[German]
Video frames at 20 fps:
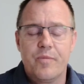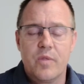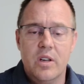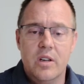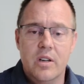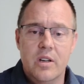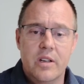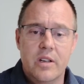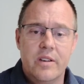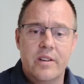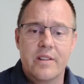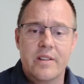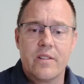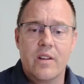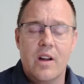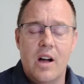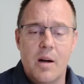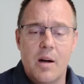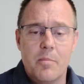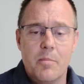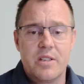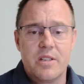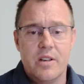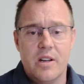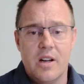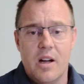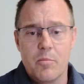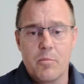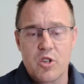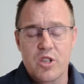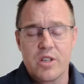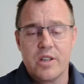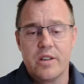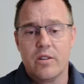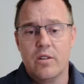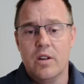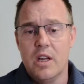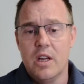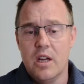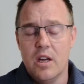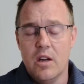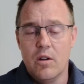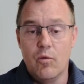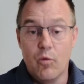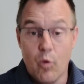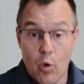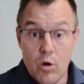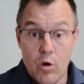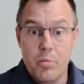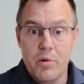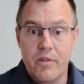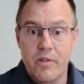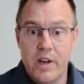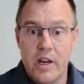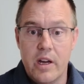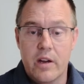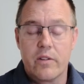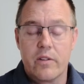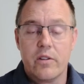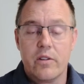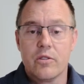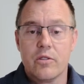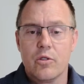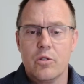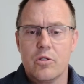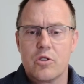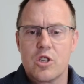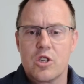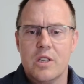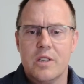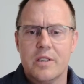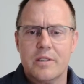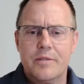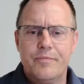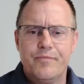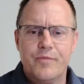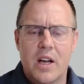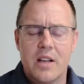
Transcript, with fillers: äh, in dessen Rahmen sich ja Rammstein wohl bewegt hier in Deutschland.